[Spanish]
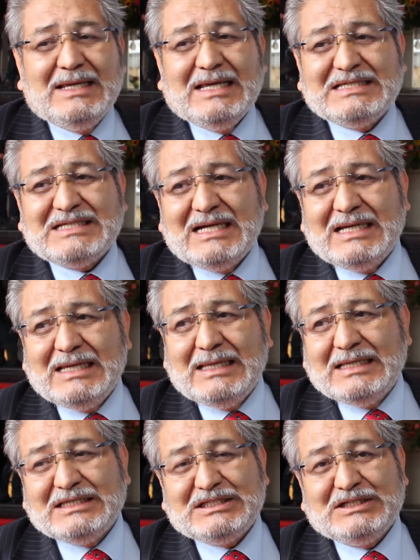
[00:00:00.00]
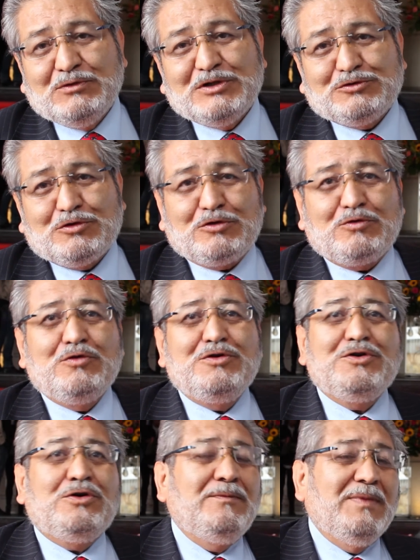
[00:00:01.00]
Esa es nuestro
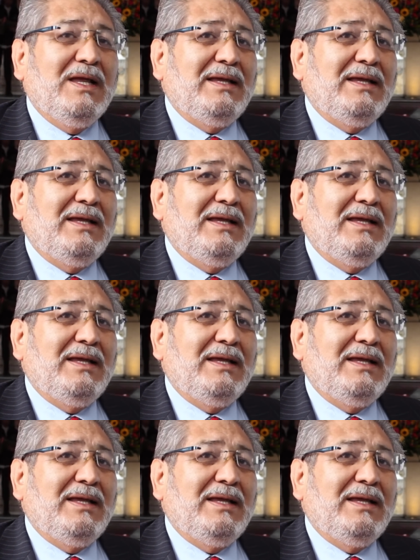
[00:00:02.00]
orgullo.